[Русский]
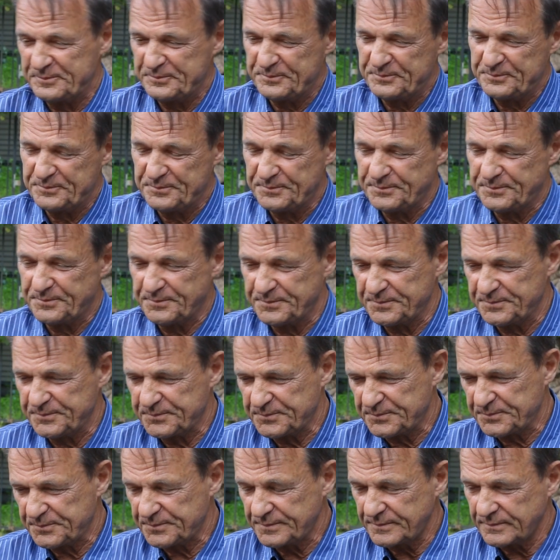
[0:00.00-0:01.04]
А.
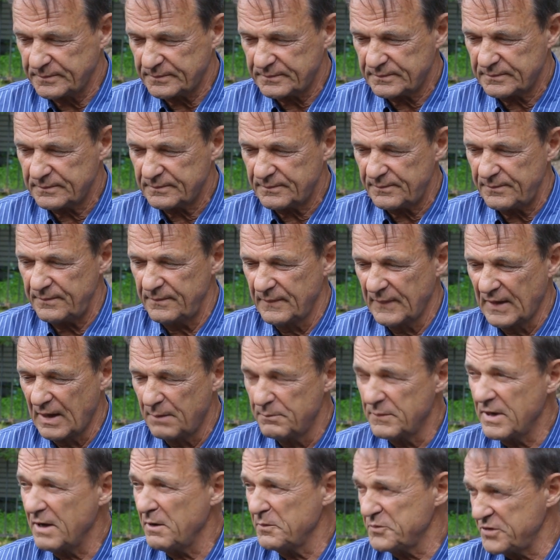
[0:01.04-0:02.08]

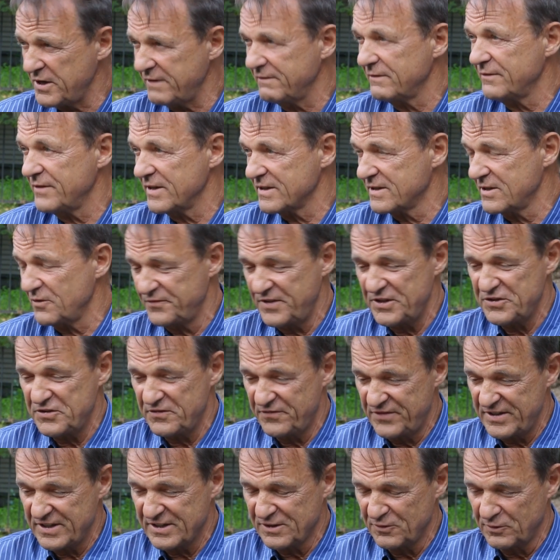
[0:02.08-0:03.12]
Мне вообще
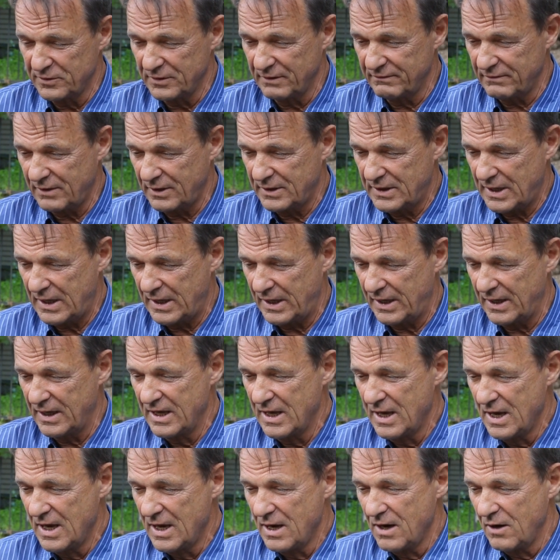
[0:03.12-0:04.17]
везло на вратарей.
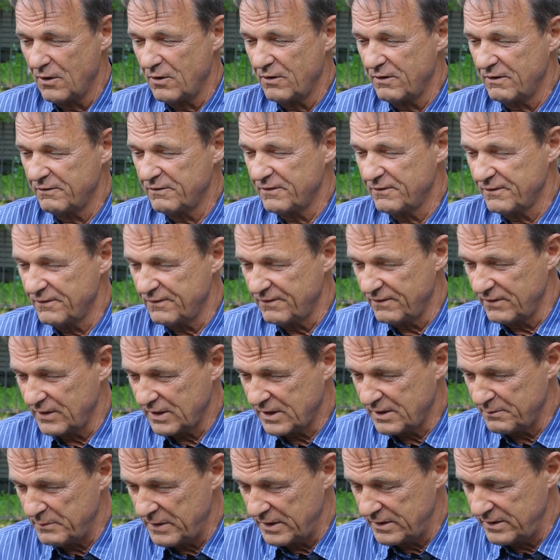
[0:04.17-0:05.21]
Э, в
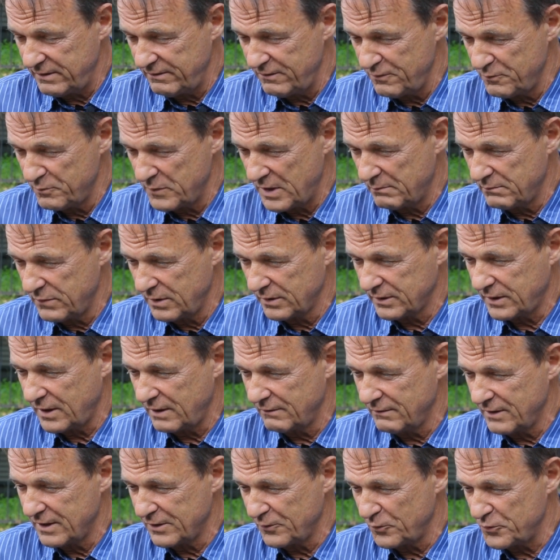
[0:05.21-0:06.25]
«Локомотиве» у меня был
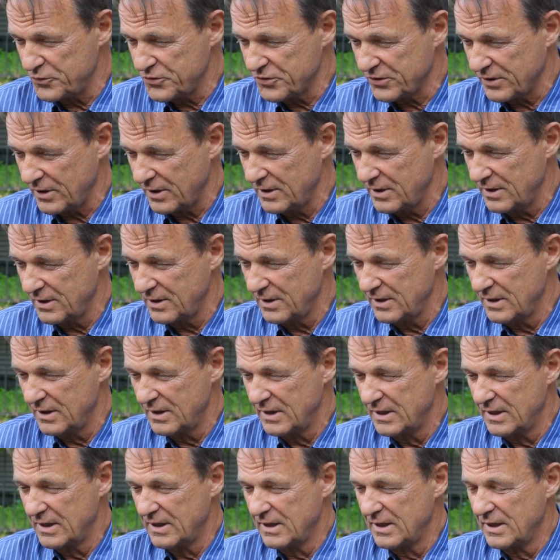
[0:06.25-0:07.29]
Криворучка.
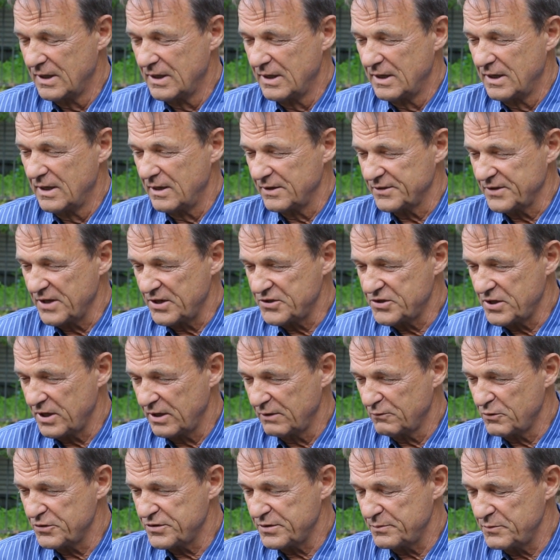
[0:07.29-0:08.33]

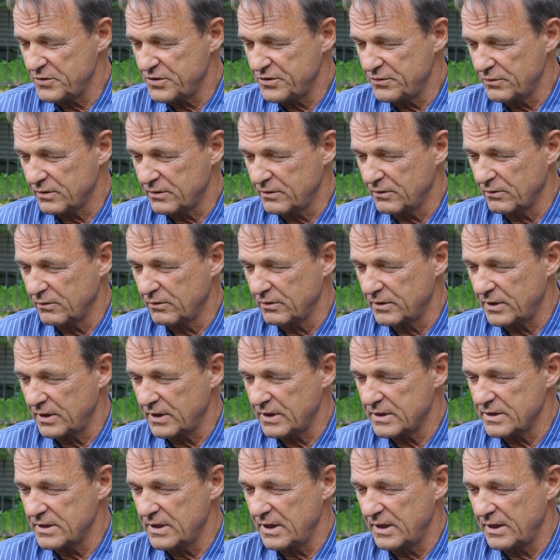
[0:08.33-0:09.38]
Сначала 84 -го года
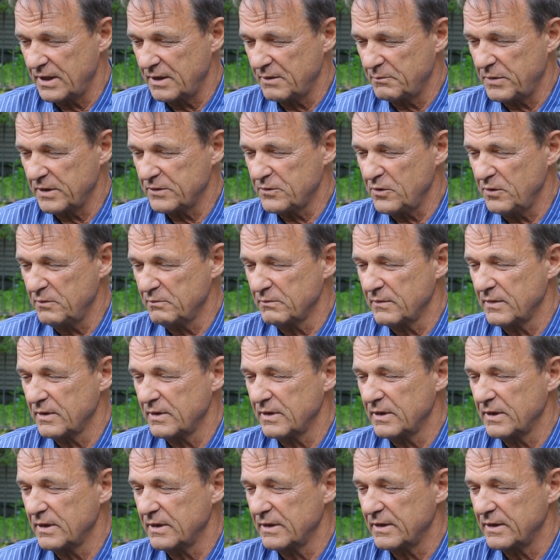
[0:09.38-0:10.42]
рождения. Потом
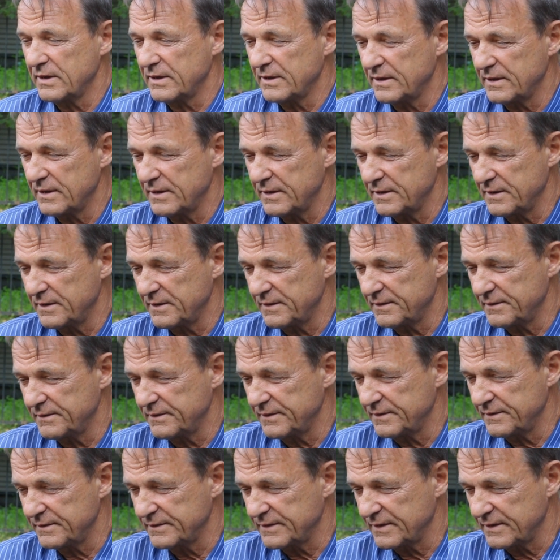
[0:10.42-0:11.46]

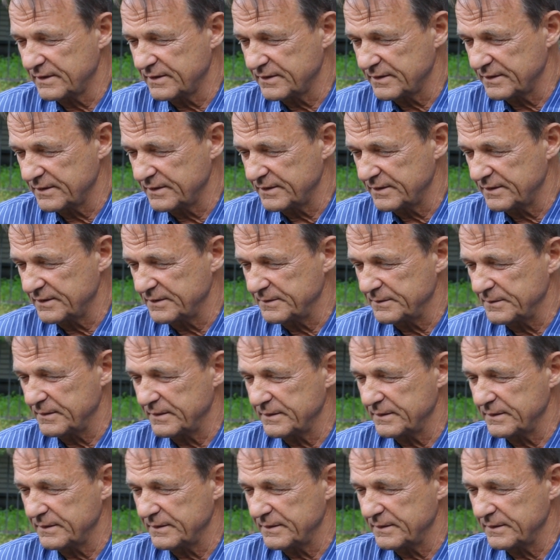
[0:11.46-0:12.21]
э, этот, э,